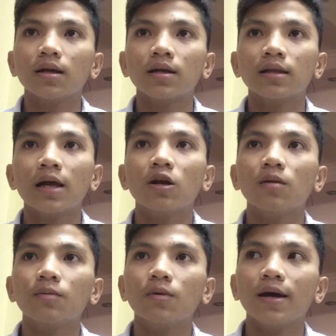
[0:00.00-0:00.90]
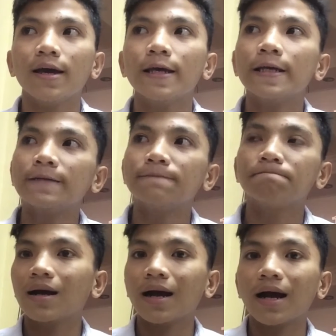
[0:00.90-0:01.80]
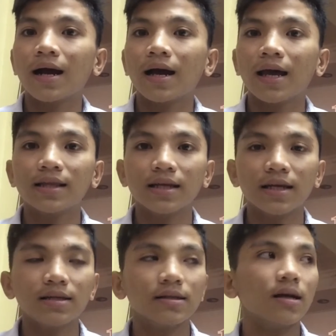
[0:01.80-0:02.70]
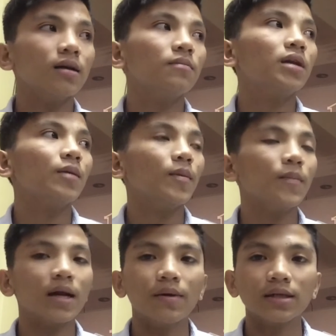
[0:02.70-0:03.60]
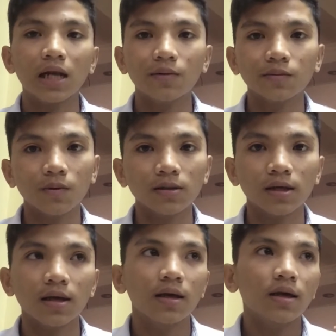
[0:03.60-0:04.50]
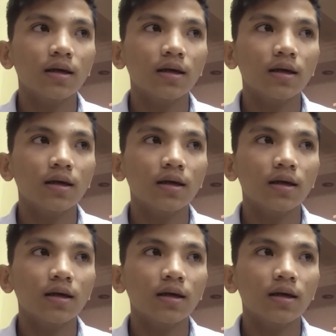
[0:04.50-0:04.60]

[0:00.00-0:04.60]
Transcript: At lalo na po kay kay Ate Risa, maraming maraming salamat po kasi